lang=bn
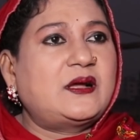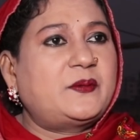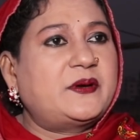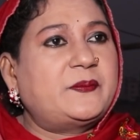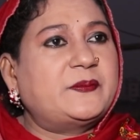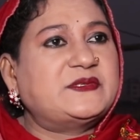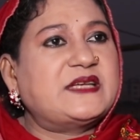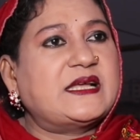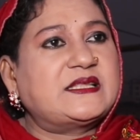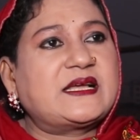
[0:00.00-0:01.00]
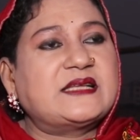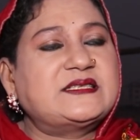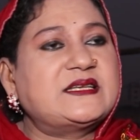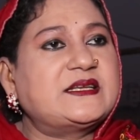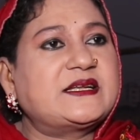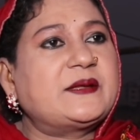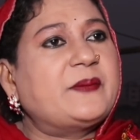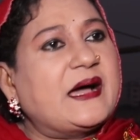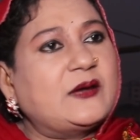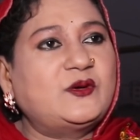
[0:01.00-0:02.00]
আমার জায়েদ খান ছেলেটাকে
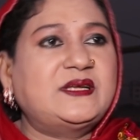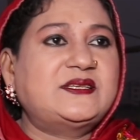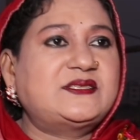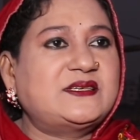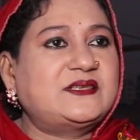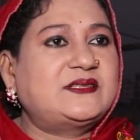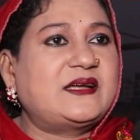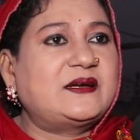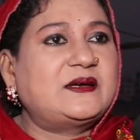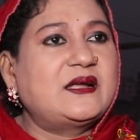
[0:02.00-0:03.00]
ভালো লেগেছে তার